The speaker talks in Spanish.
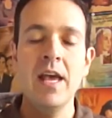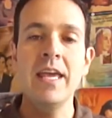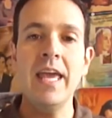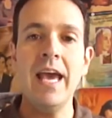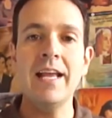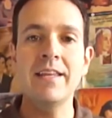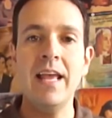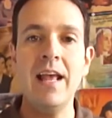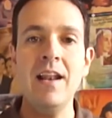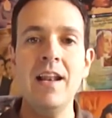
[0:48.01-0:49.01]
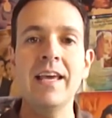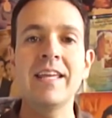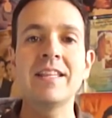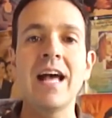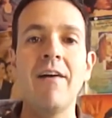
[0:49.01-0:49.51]
y él, le
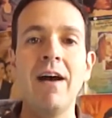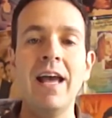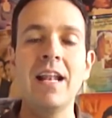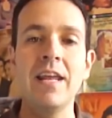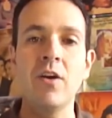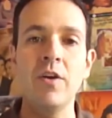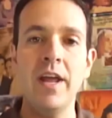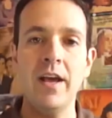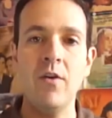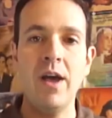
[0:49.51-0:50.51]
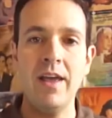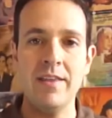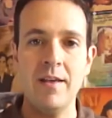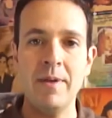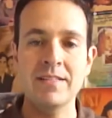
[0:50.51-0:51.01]
quitaba el hijo negro a
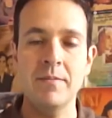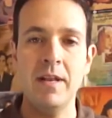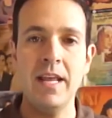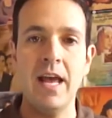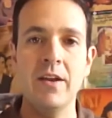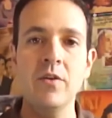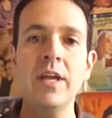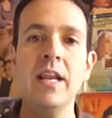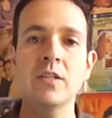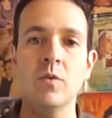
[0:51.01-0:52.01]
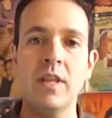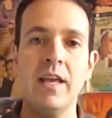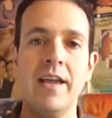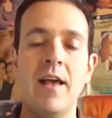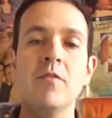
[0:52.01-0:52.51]
ella, Maximiliano, y resulta
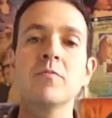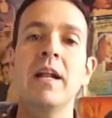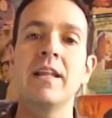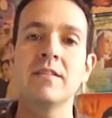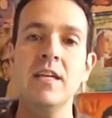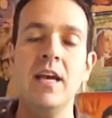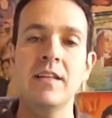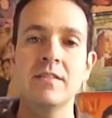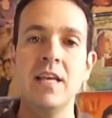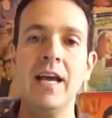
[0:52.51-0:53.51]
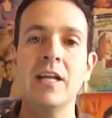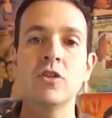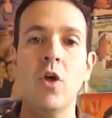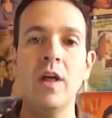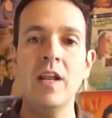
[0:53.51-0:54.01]
que ella nos maldecía y decía que
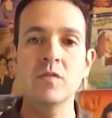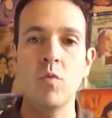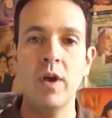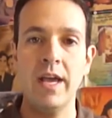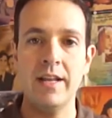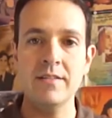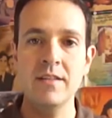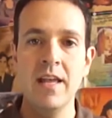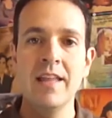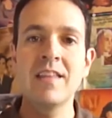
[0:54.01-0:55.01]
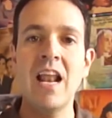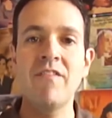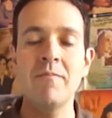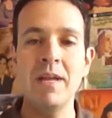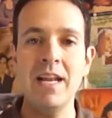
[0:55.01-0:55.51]
todas las mujeres de la
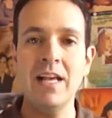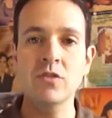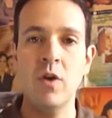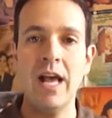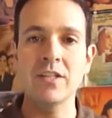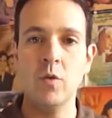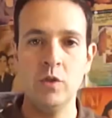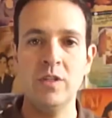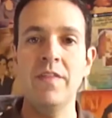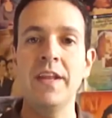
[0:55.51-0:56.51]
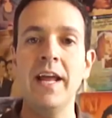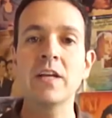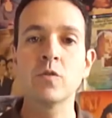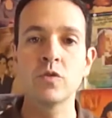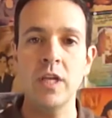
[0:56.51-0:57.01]
familia Solás, cuando tendrían
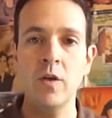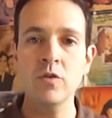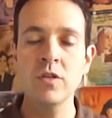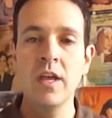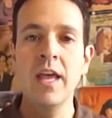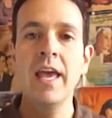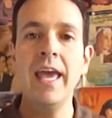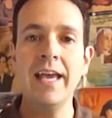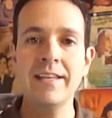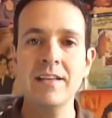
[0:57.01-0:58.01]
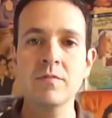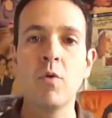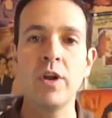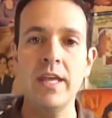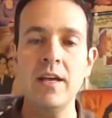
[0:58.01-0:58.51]
a sus hijos, ellas
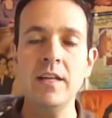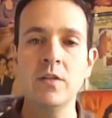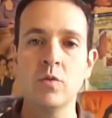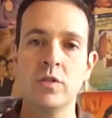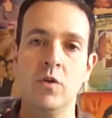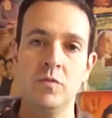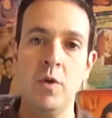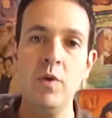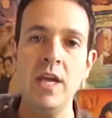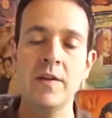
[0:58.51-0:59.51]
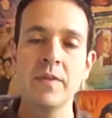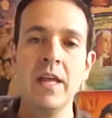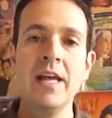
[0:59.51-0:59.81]
morían y sus hijos vivían.